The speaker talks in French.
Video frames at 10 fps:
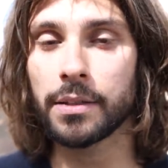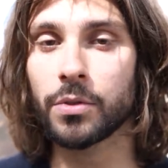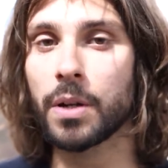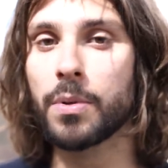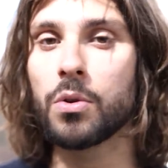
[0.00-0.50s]
ce
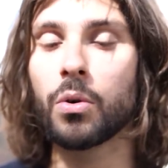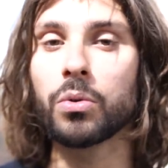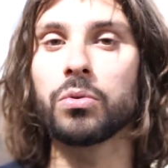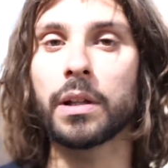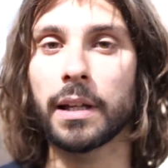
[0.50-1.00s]
que j'appelle le
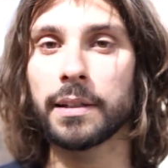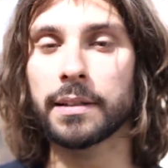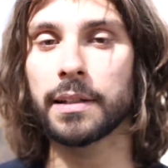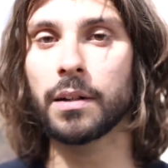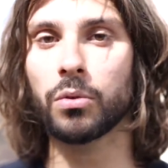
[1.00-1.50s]
contenu interdit,
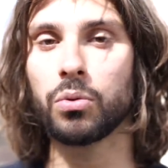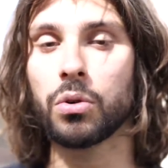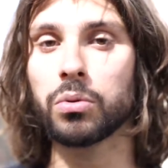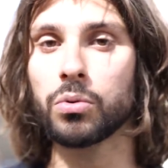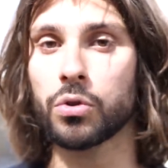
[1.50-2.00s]
c'est-à-dire tout le
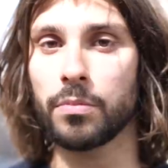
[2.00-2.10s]
contenu que je